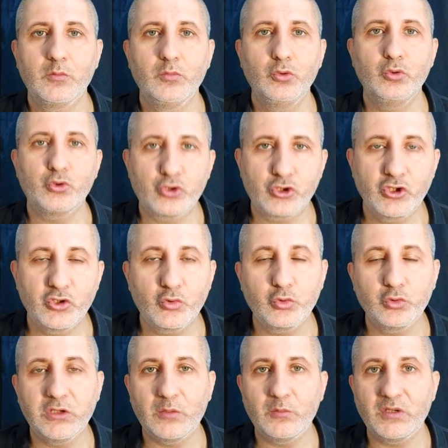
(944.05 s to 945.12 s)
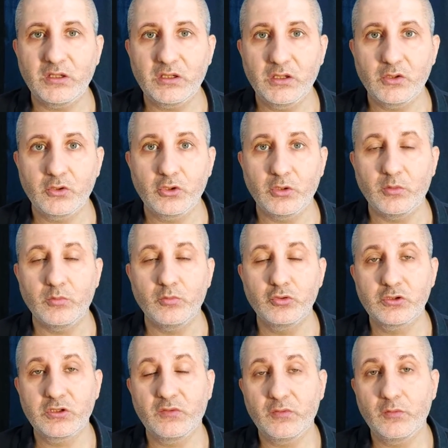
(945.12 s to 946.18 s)
Bu üçlüyü kullanmak gerekiyor ama
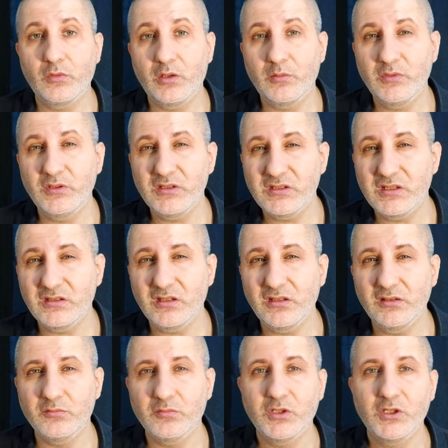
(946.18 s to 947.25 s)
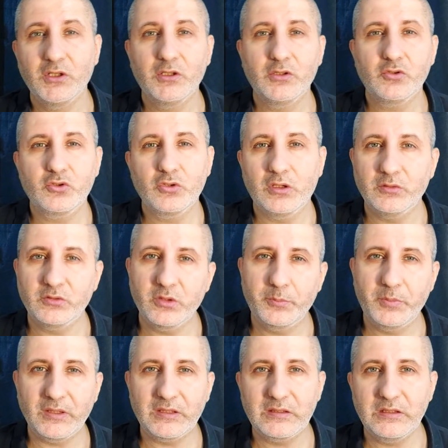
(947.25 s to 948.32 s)
Mustafa Muhammed'i satalım. Şu
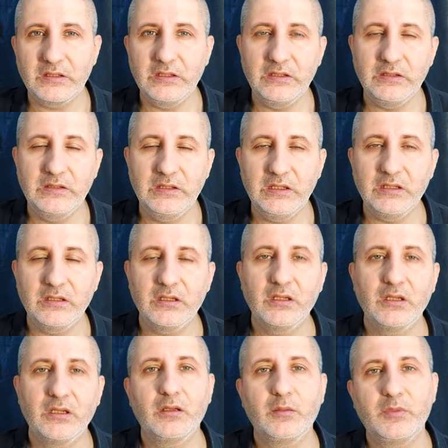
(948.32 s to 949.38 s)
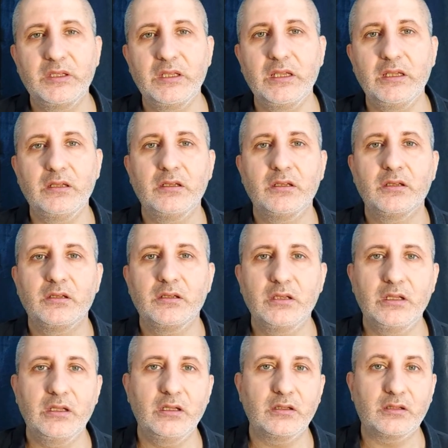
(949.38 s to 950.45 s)
anda pek iyi değil. Bir de
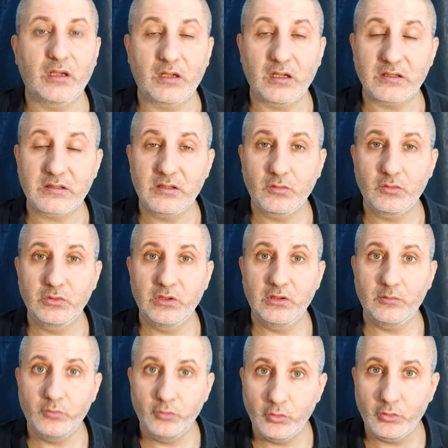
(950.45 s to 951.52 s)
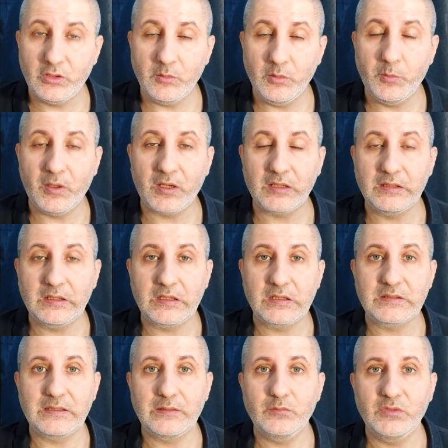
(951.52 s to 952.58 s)
e, takasta kullanalım. Büyük de bir para da
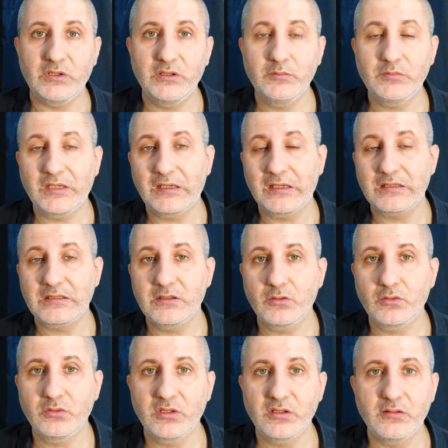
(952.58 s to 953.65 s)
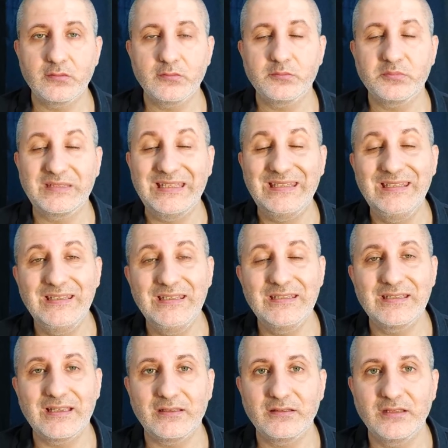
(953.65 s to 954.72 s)
kazanmayalım. Takasta kullanalım
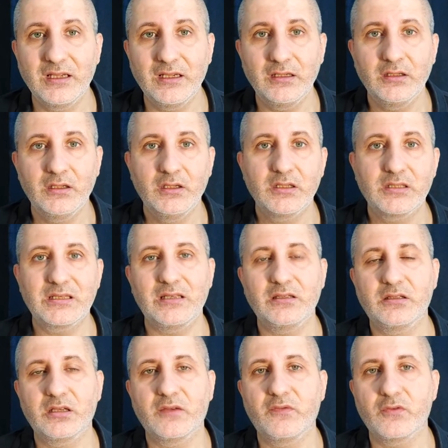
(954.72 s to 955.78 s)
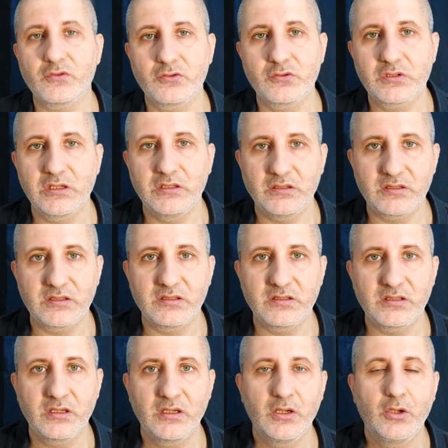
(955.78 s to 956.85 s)
dediğiniz anda santraforsuz
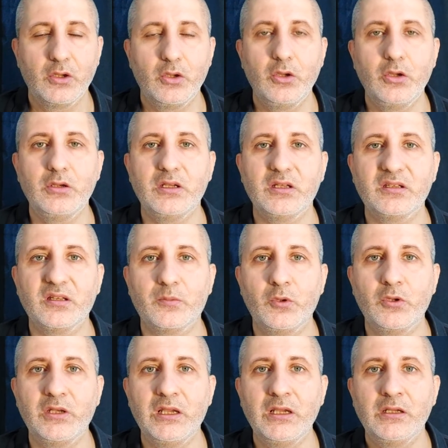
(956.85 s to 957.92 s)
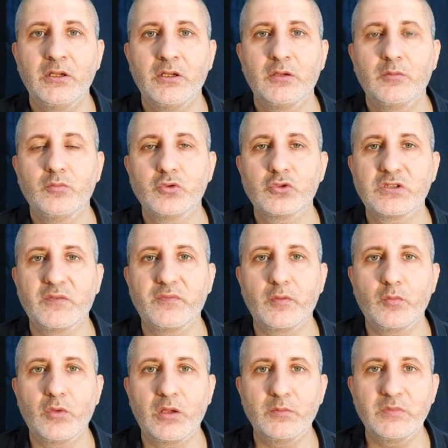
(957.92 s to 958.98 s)
kalırsınız. Öyle ya da böyle
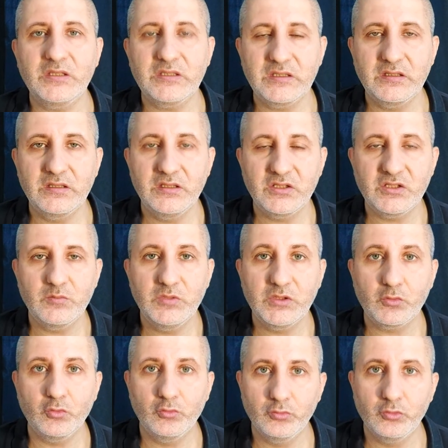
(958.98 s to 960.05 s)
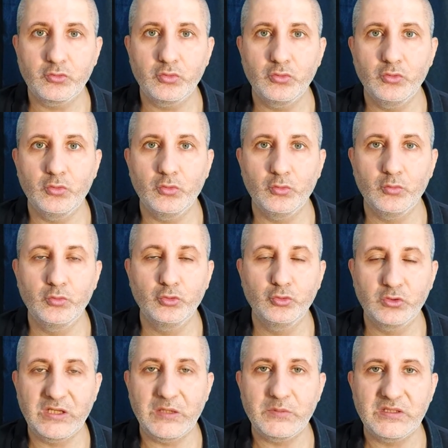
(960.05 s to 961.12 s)
Mustafa Muhammed sizin için bir umutu,
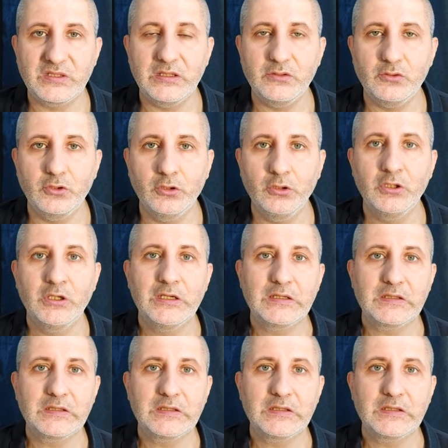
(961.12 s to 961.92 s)
umudu temsil ediyor.